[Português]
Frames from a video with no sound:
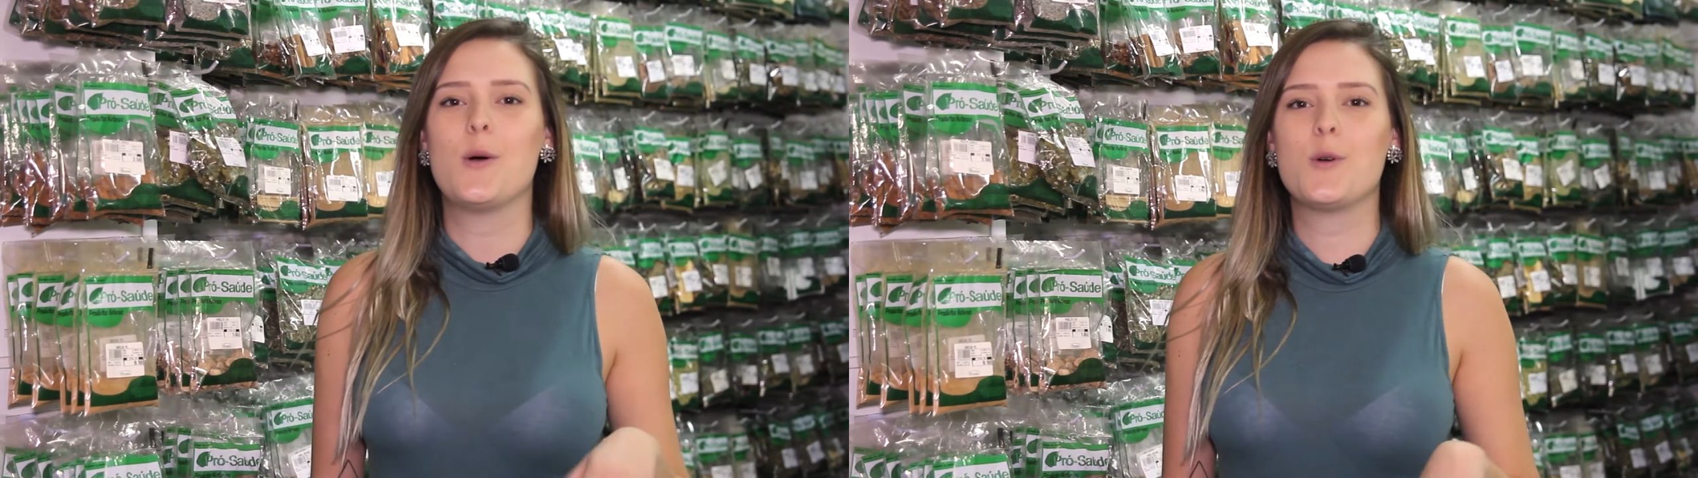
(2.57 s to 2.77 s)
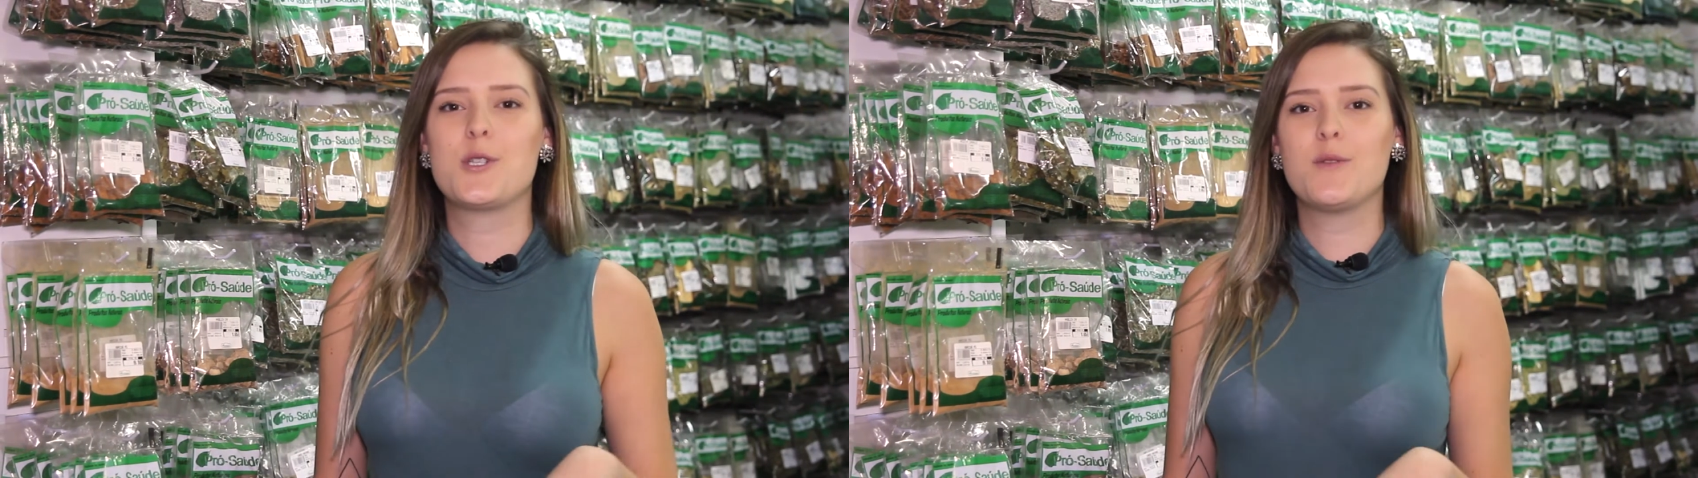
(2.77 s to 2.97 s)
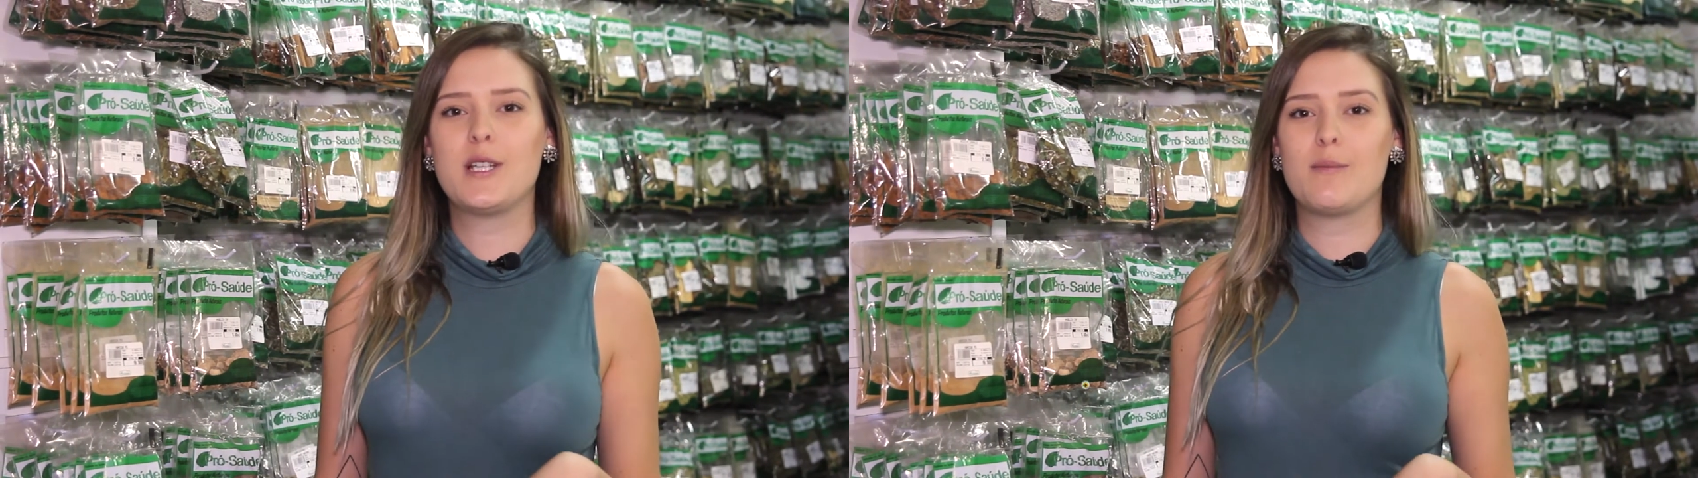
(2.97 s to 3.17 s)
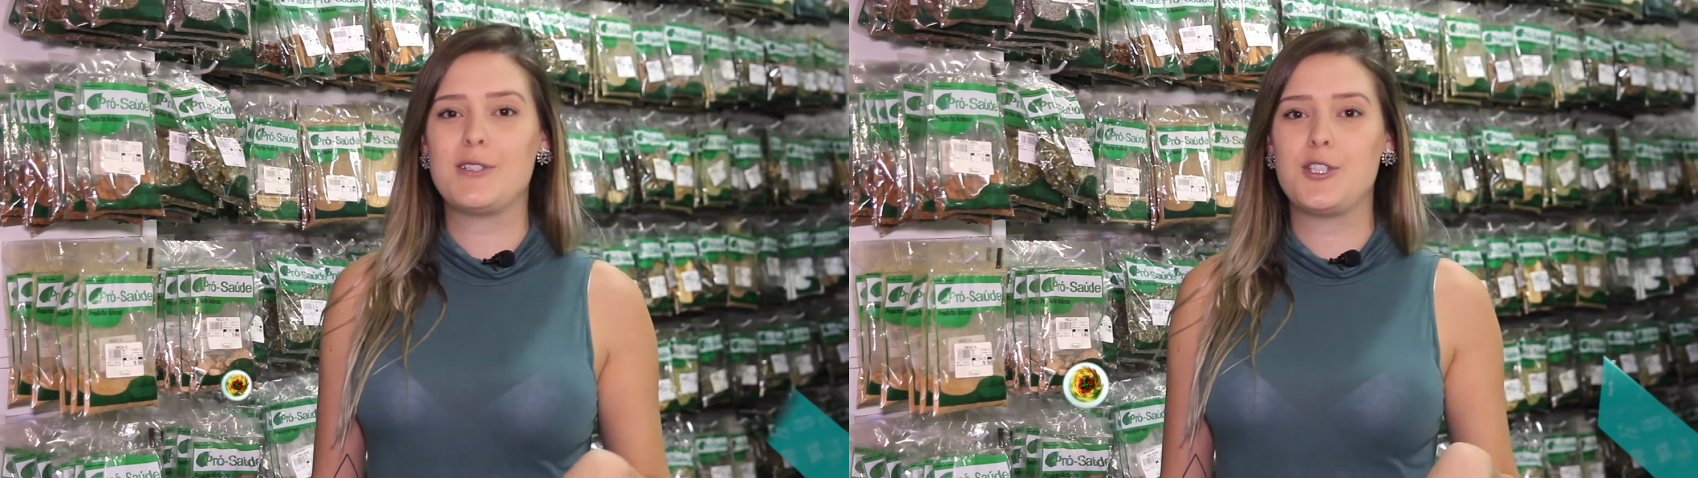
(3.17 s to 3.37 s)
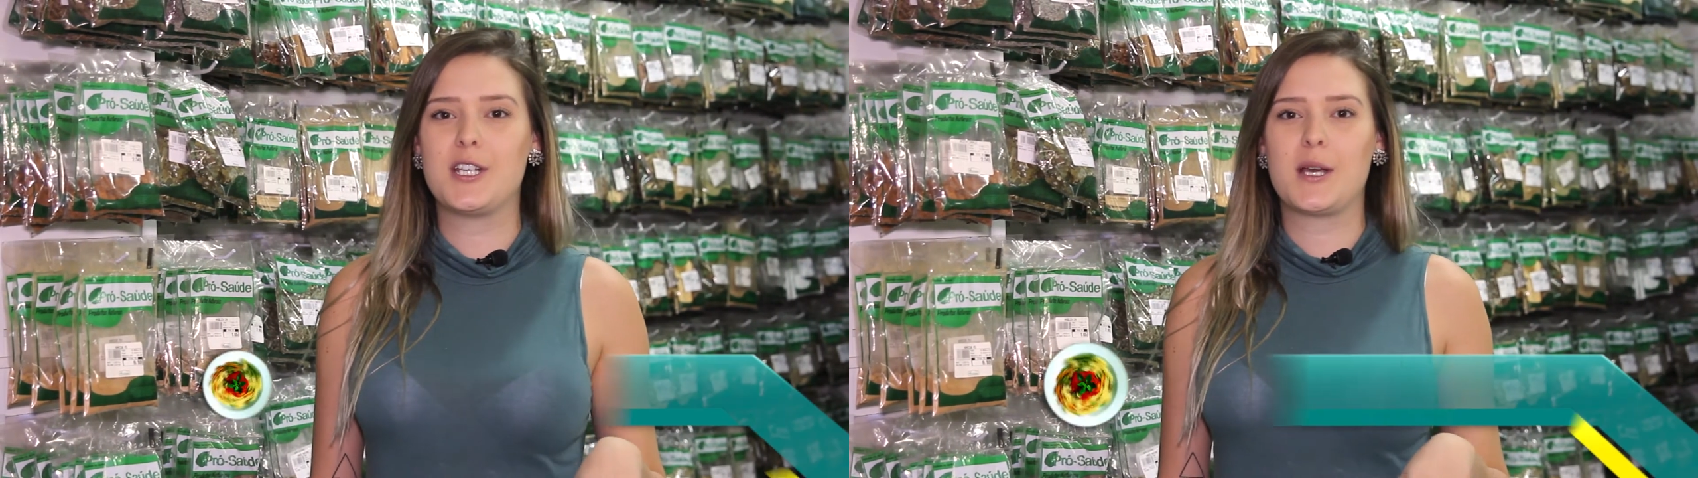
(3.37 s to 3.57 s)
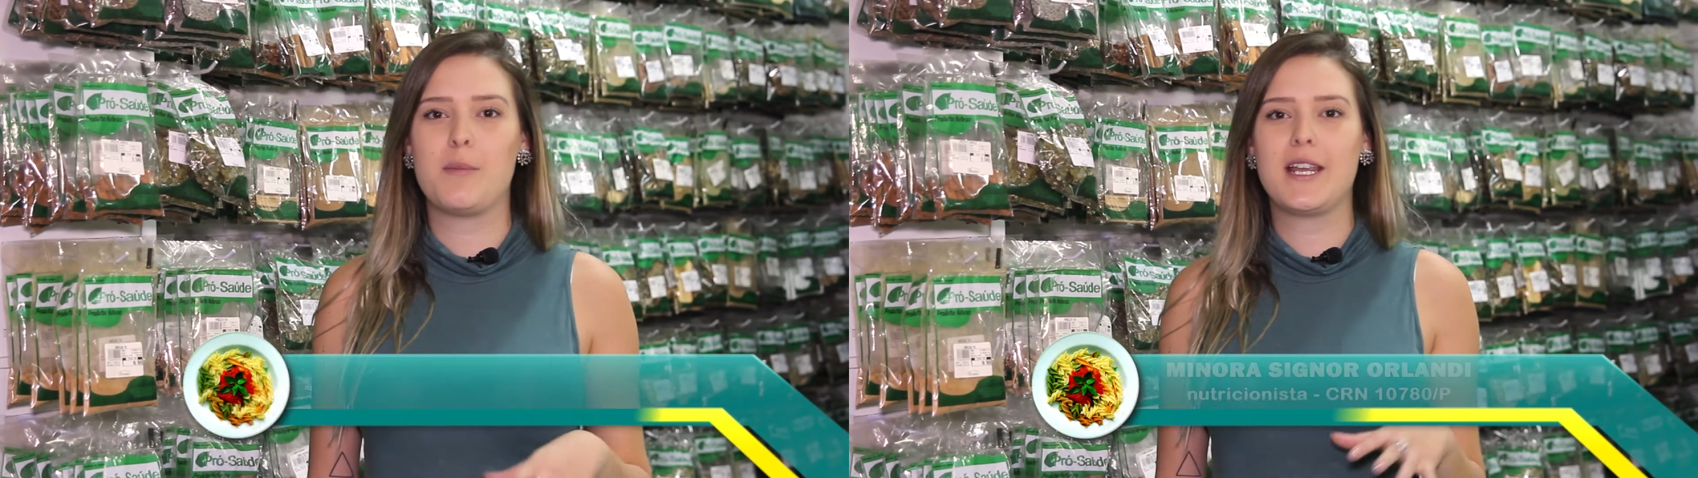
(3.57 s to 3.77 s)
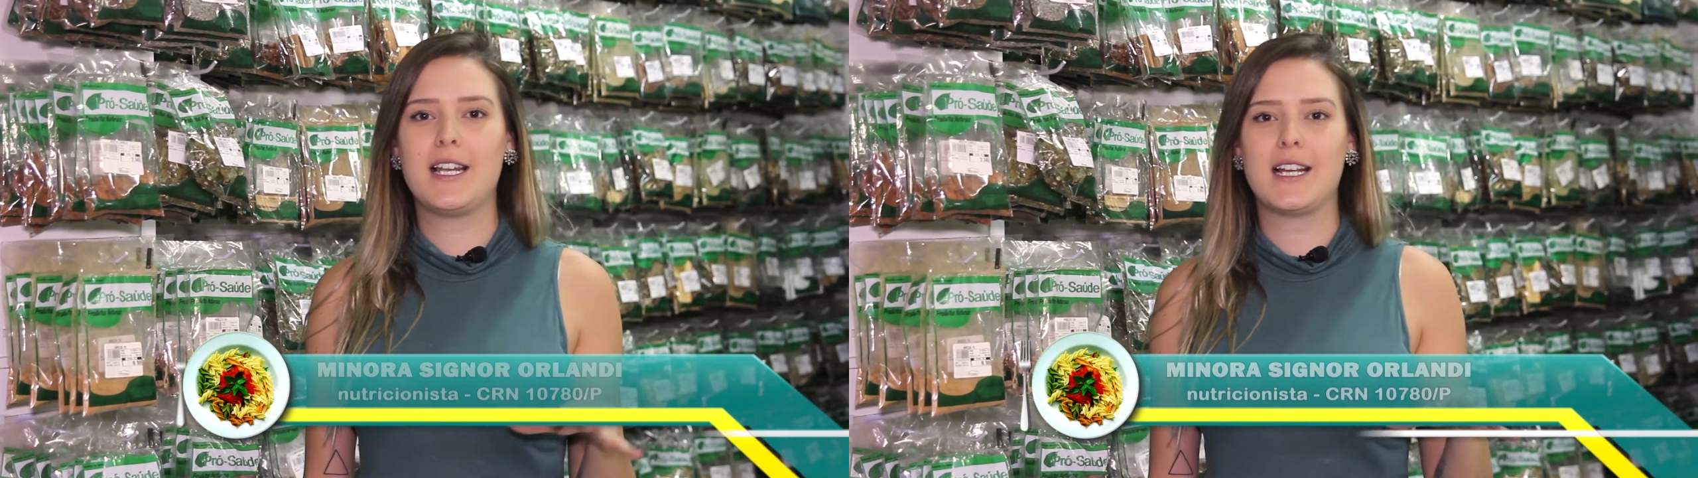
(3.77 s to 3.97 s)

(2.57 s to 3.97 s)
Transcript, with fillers: Hoje eu vou dar uma dica bem